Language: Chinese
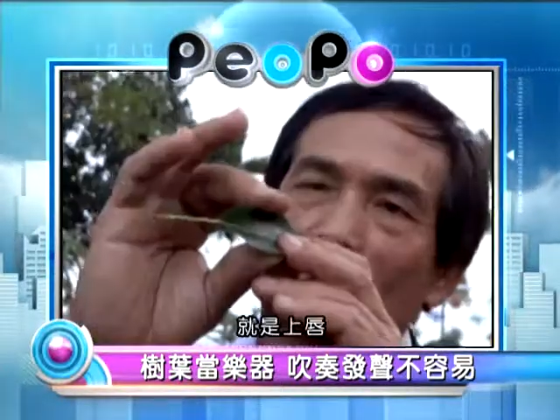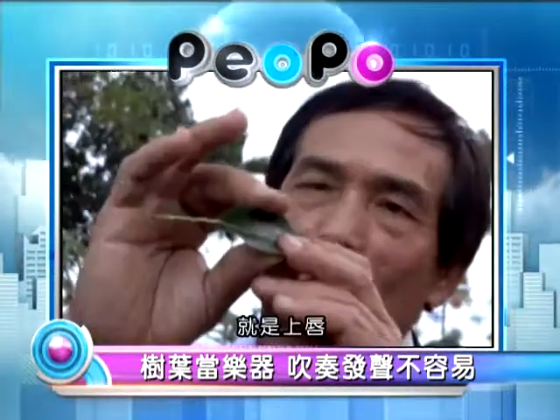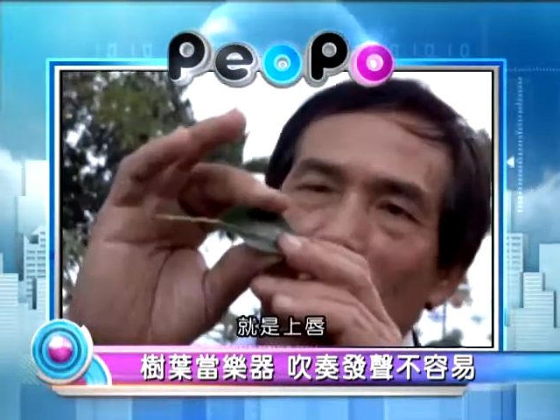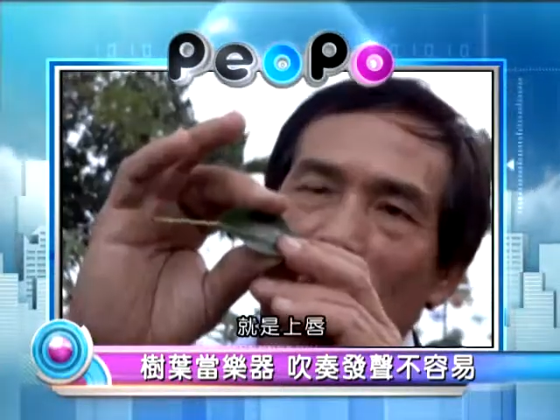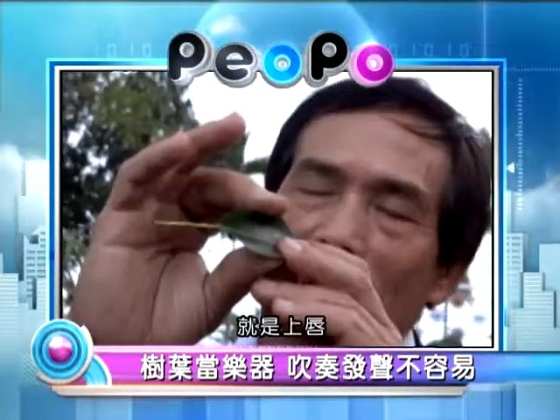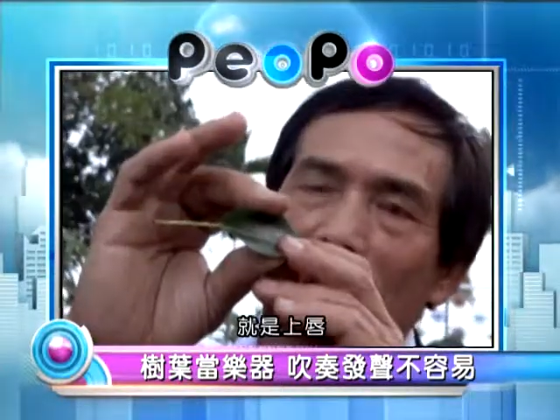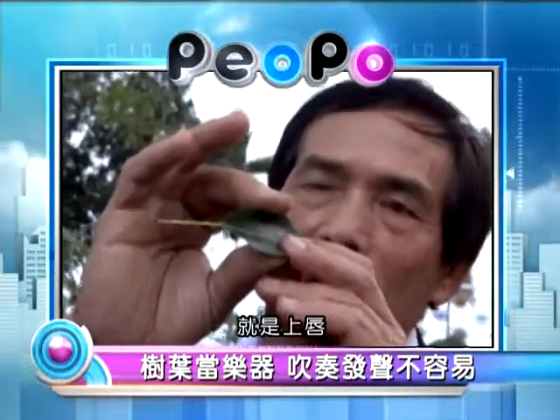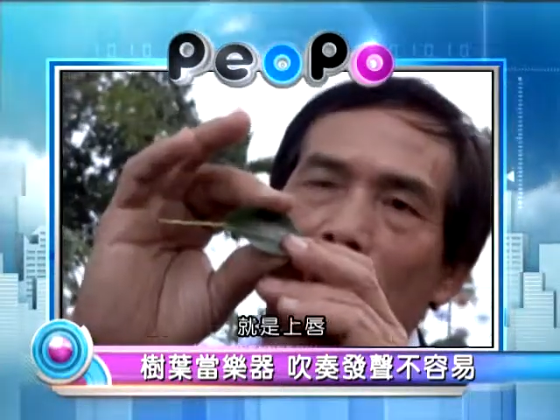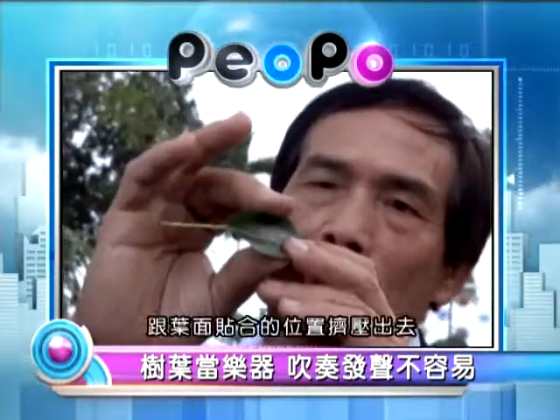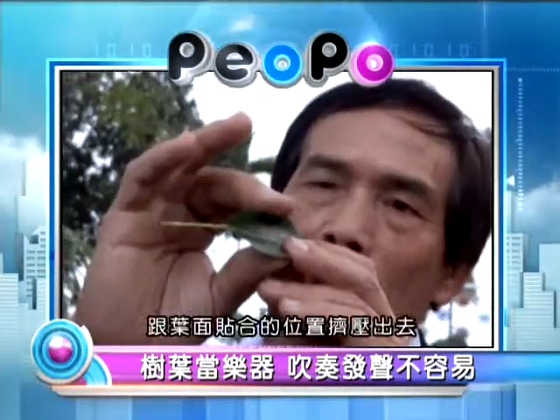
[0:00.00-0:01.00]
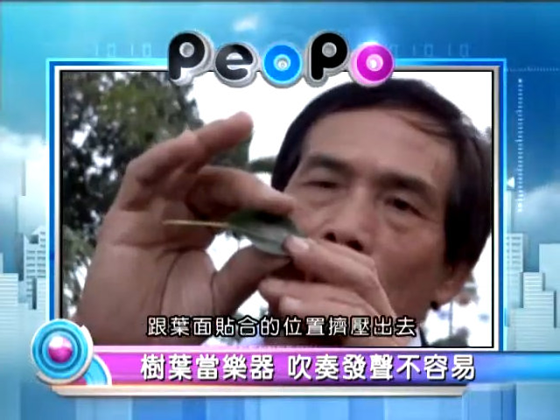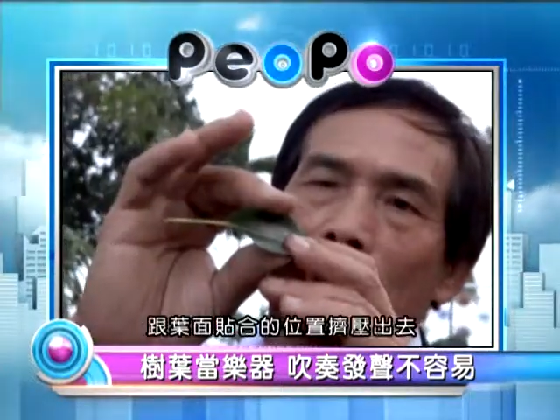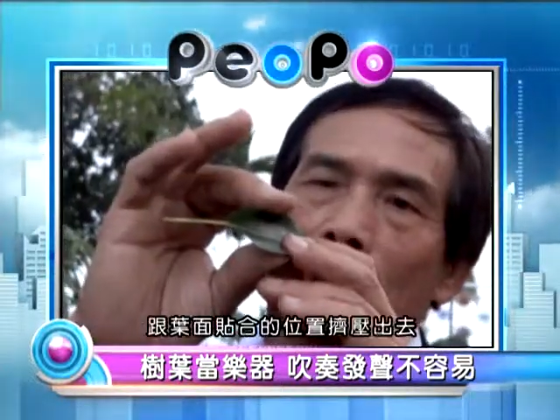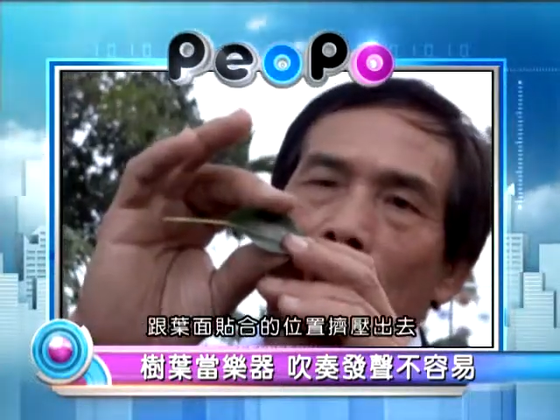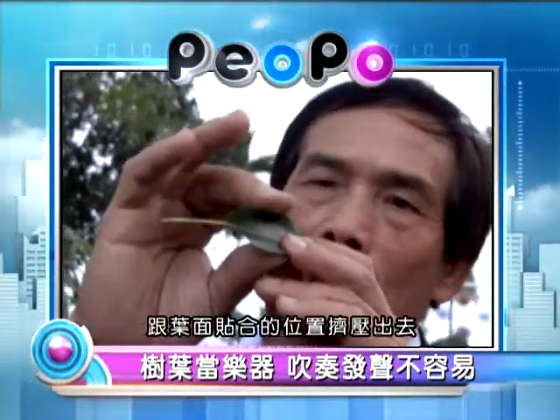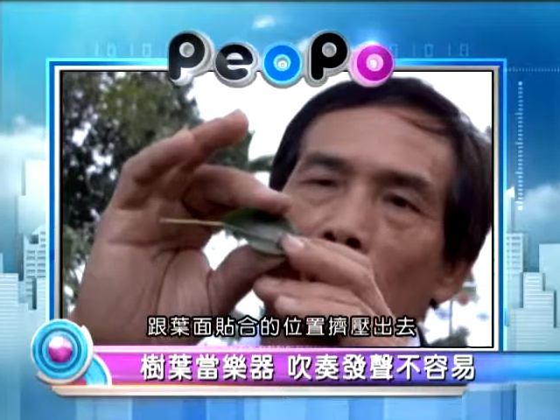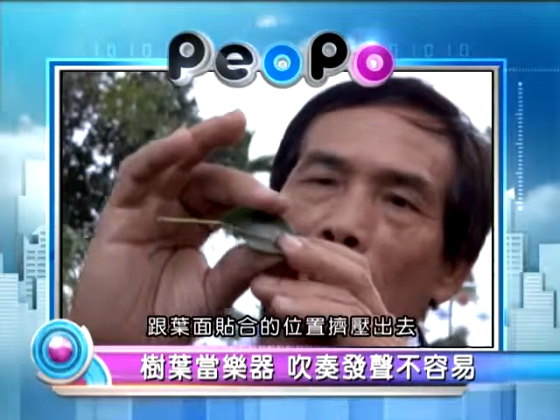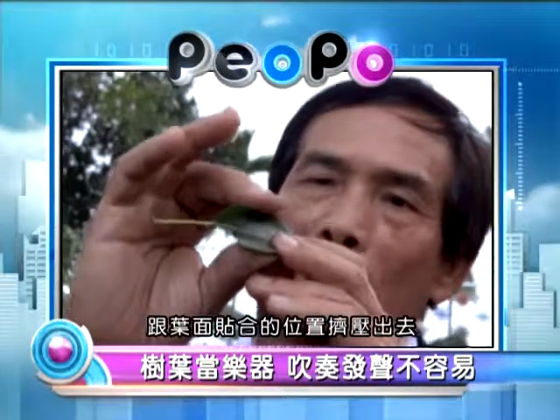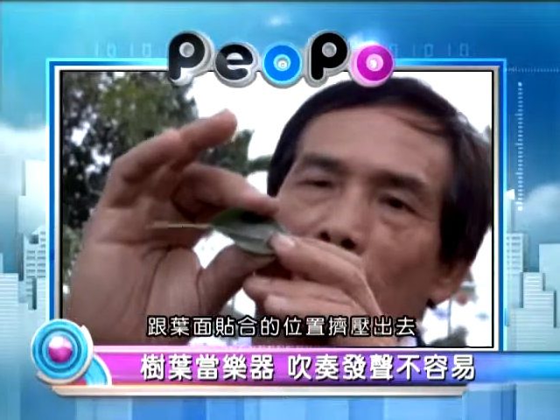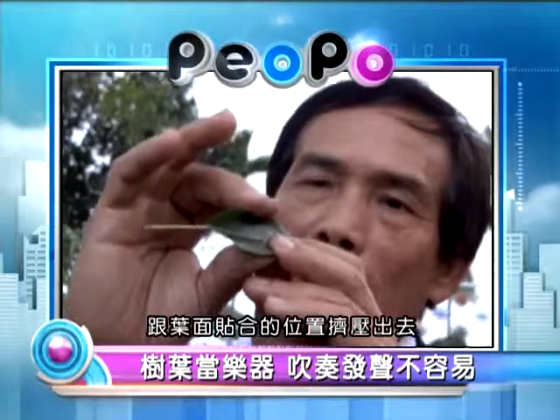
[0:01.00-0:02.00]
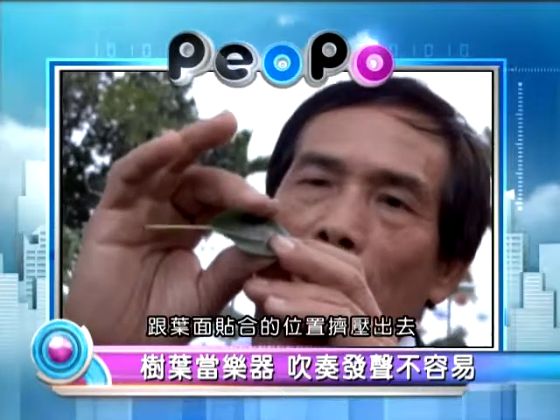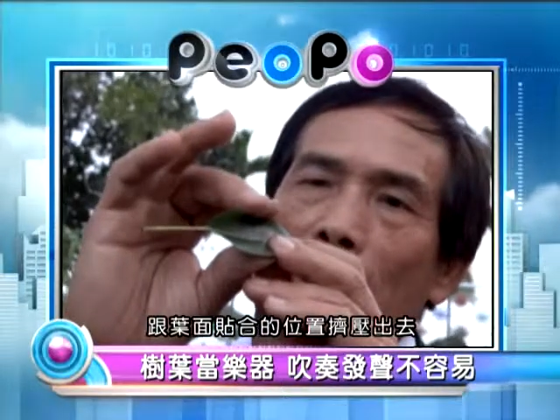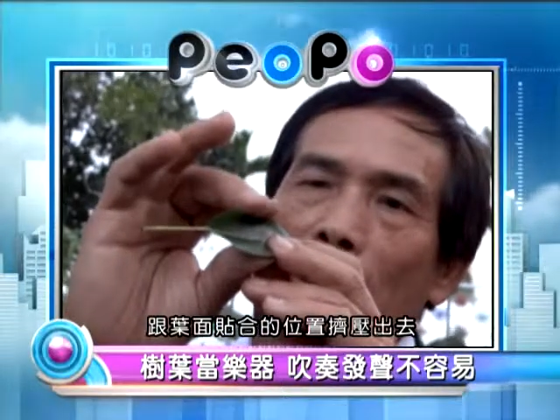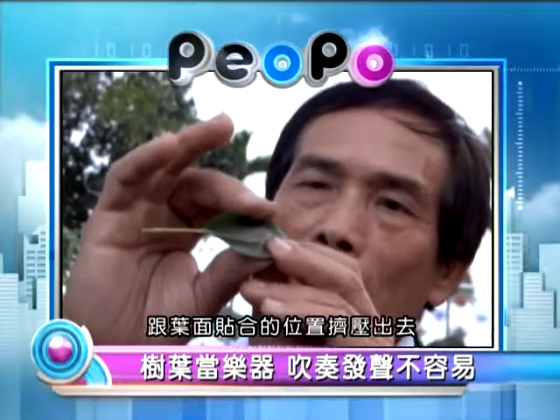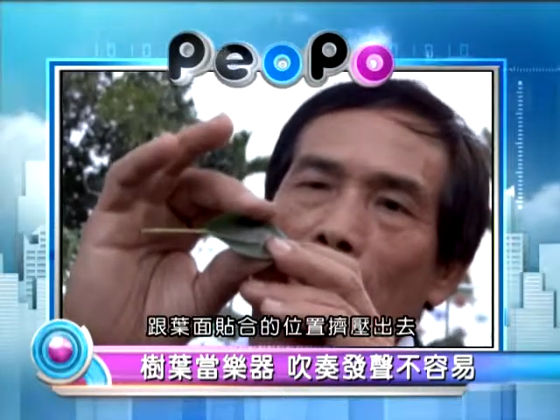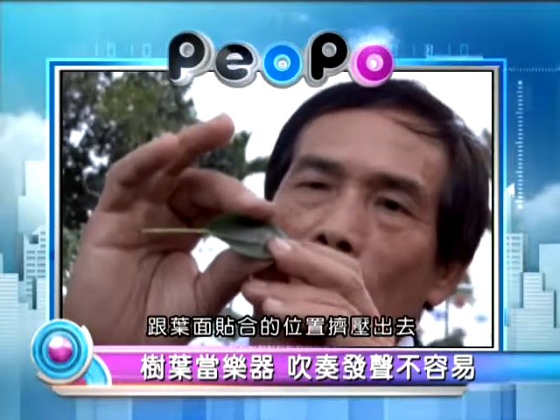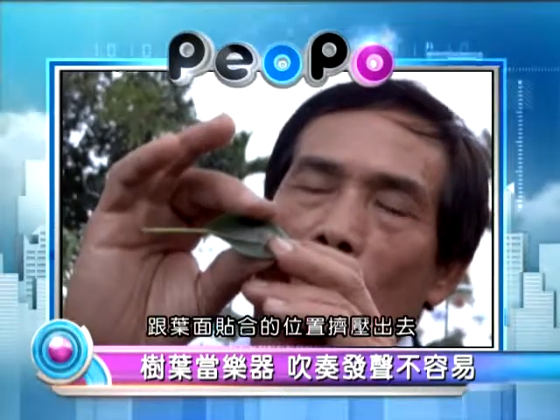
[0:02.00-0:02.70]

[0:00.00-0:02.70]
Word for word: 唇跟叶面贴合的